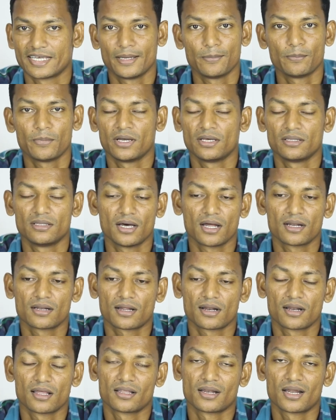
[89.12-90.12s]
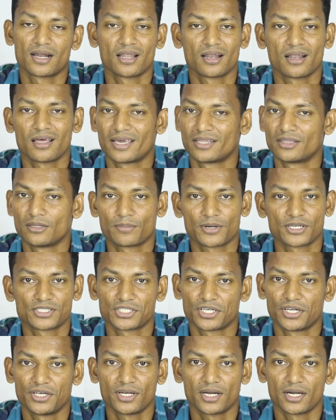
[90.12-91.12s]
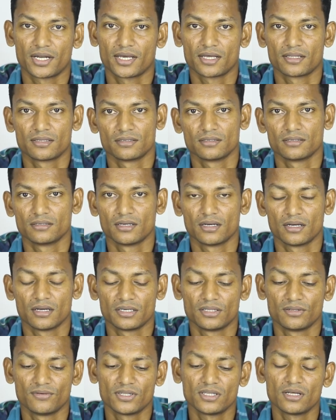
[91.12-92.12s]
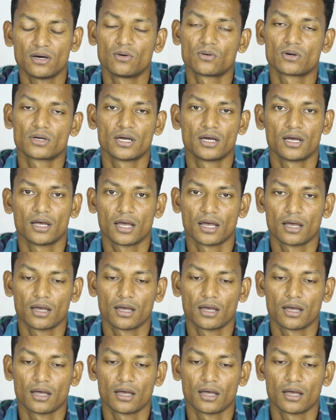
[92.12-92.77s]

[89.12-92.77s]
சேம் இதாக இருக்கிறதுனாலலாம் எந்த பிரச்சனையும் கிடையாது இது வந்து அவங்க